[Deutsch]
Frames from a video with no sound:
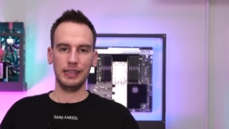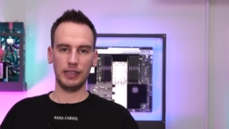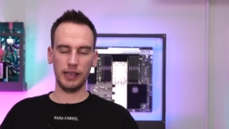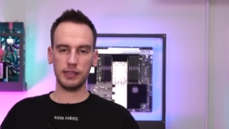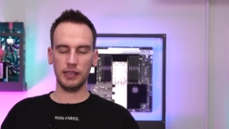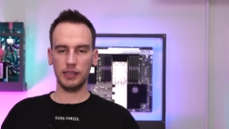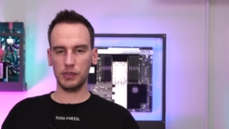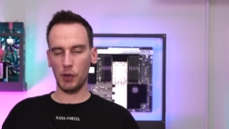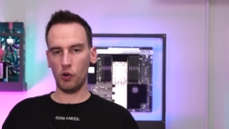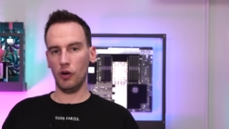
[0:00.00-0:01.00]
Gleichzeitig
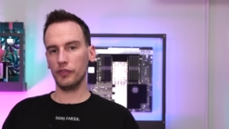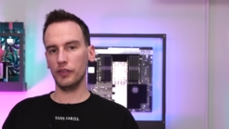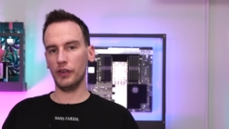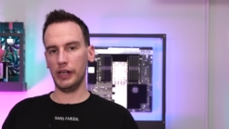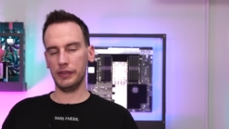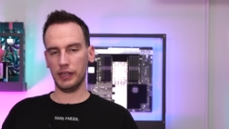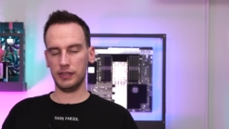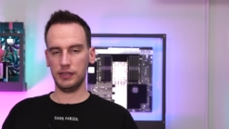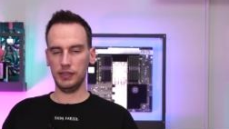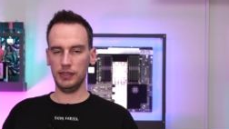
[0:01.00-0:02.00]
ist mir auch aufgefallen,
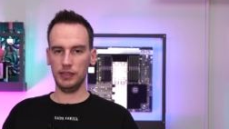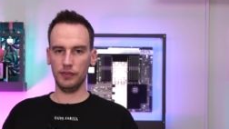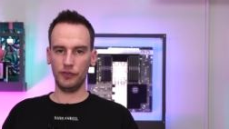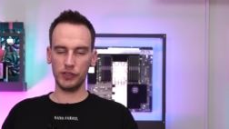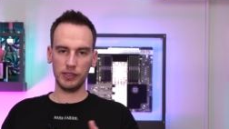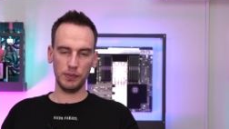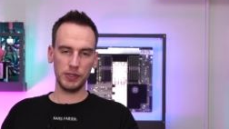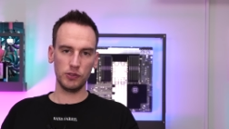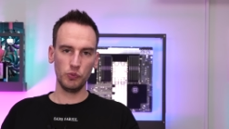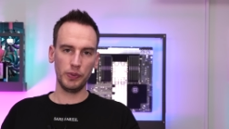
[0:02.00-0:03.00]
dass die
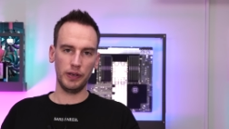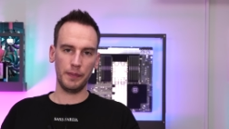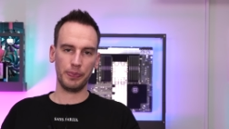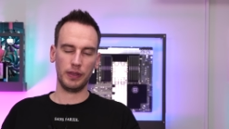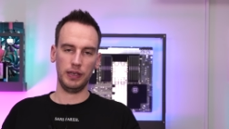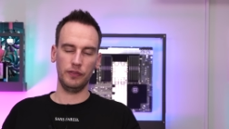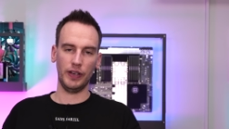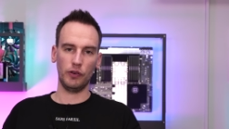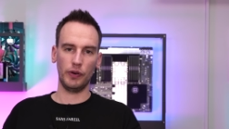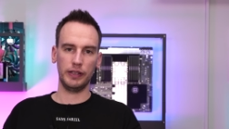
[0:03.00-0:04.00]
4070 Super in
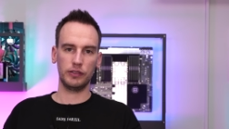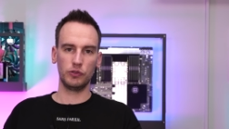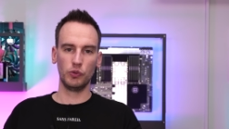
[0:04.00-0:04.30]
Valorant